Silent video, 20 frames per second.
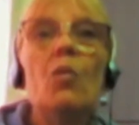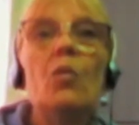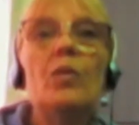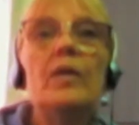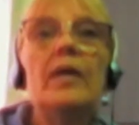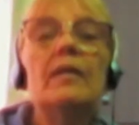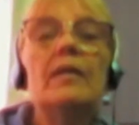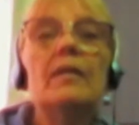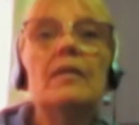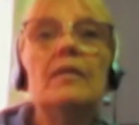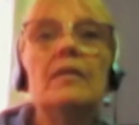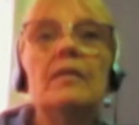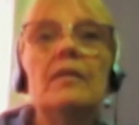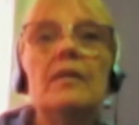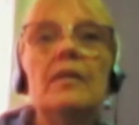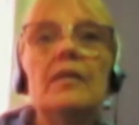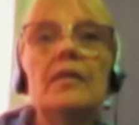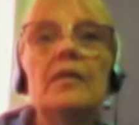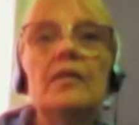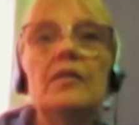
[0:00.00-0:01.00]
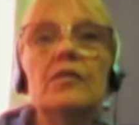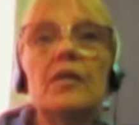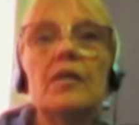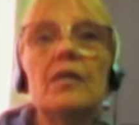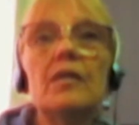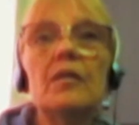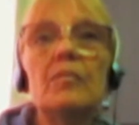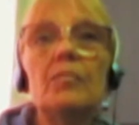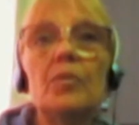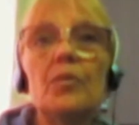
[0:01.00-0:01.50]
Una realidad
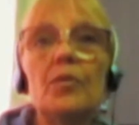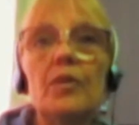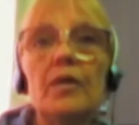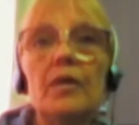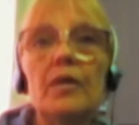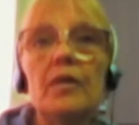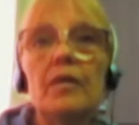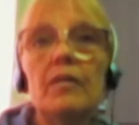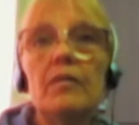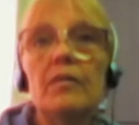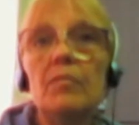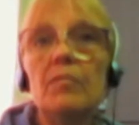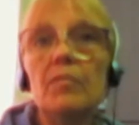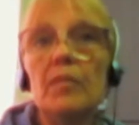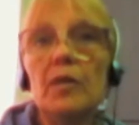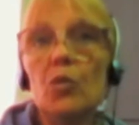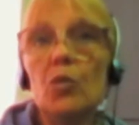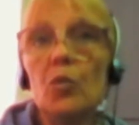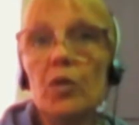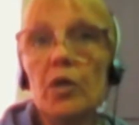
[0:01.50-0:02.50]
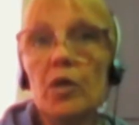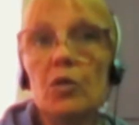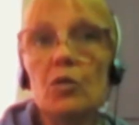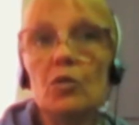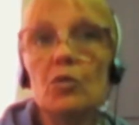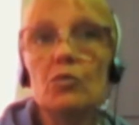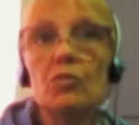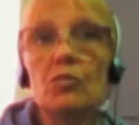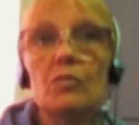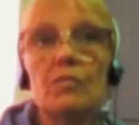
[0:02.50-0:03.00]
hecha de poderes
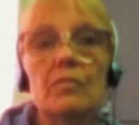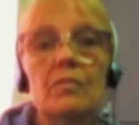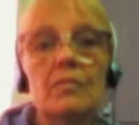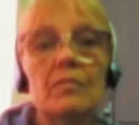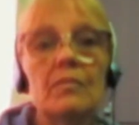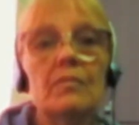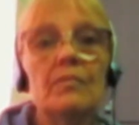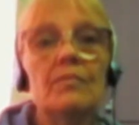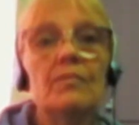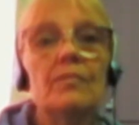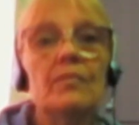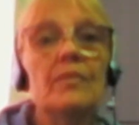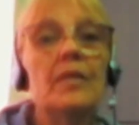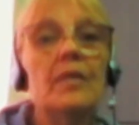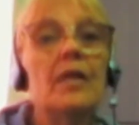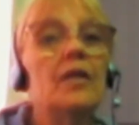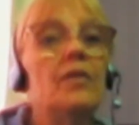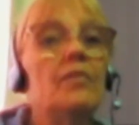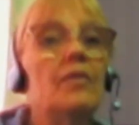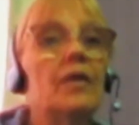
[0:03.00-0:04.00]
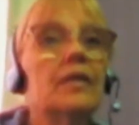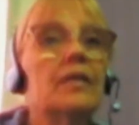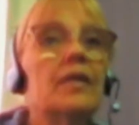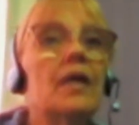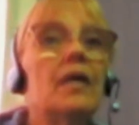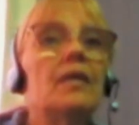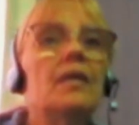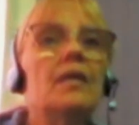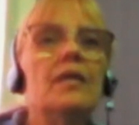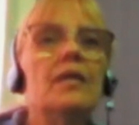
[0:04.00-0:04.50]
disminuidos, de
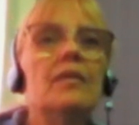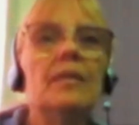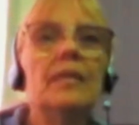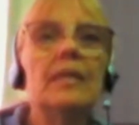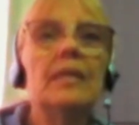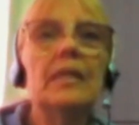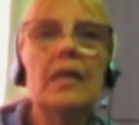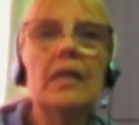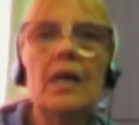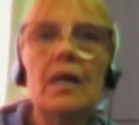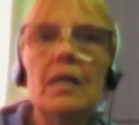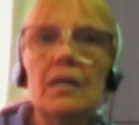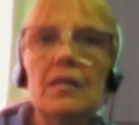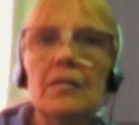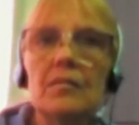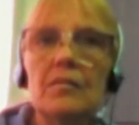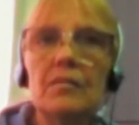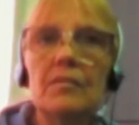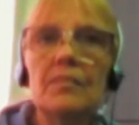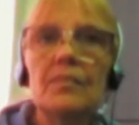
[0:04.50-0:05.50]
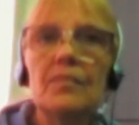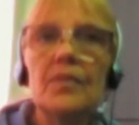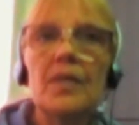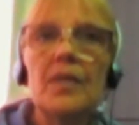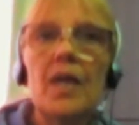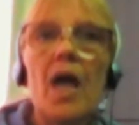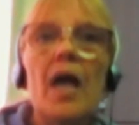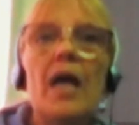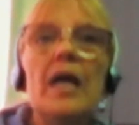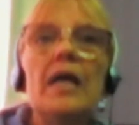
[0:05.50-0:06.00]
libertades limitadas,
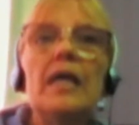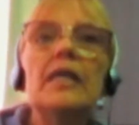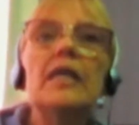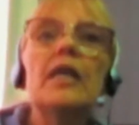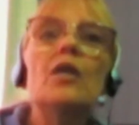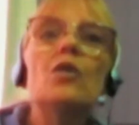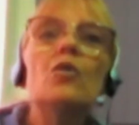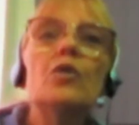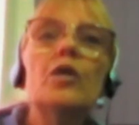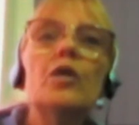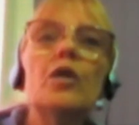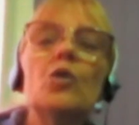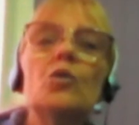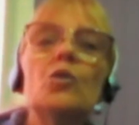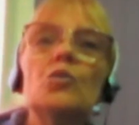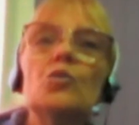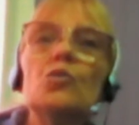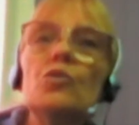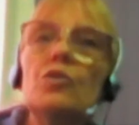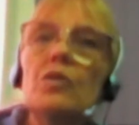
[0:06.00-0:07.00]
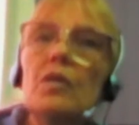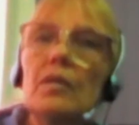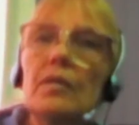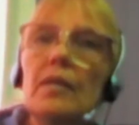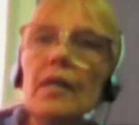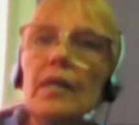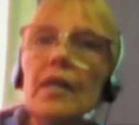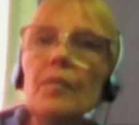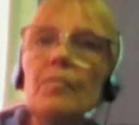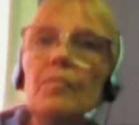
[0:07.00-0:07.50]
y en lo que
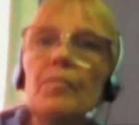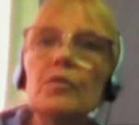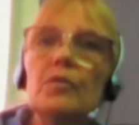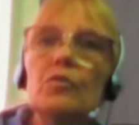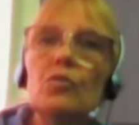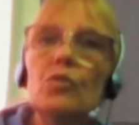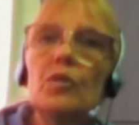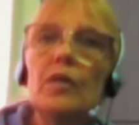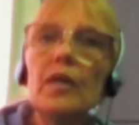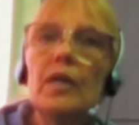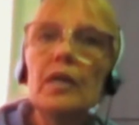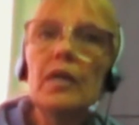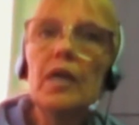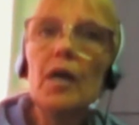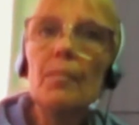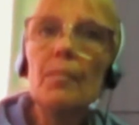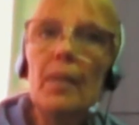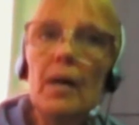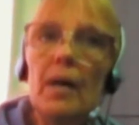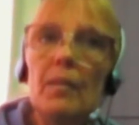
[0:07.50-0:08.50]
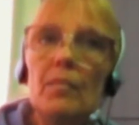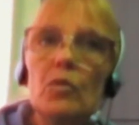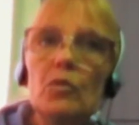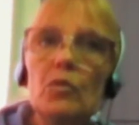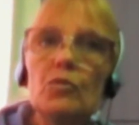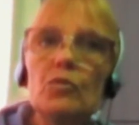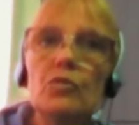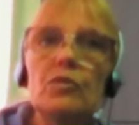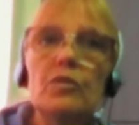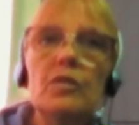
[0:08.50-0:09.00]
concierne a las personas que
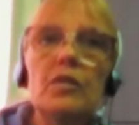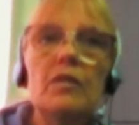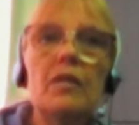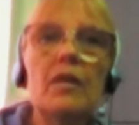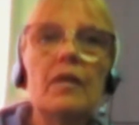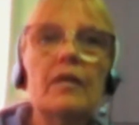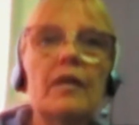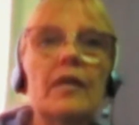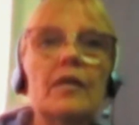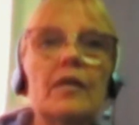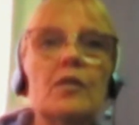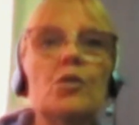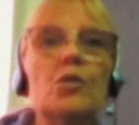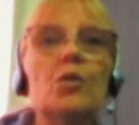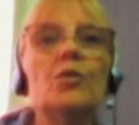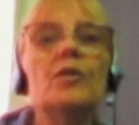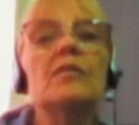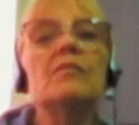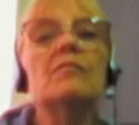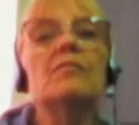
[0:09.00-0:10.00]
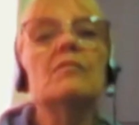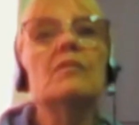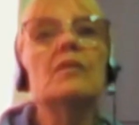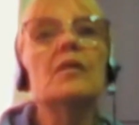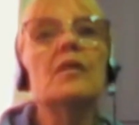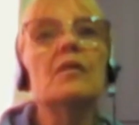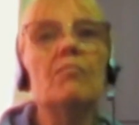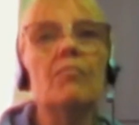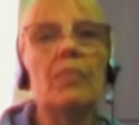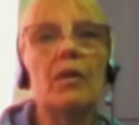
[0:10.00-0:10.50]
amamos y de relaciones
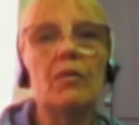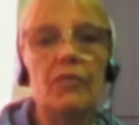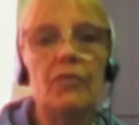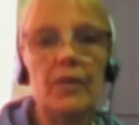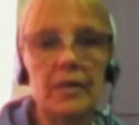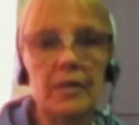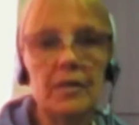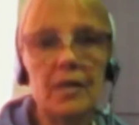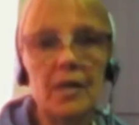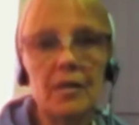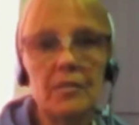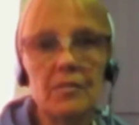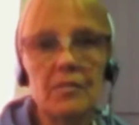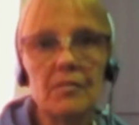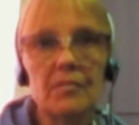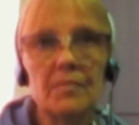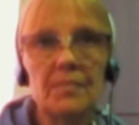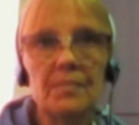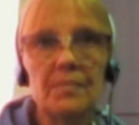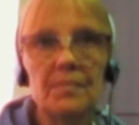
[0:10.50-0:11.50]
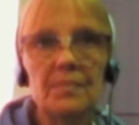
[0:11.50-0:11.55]
imperfectas.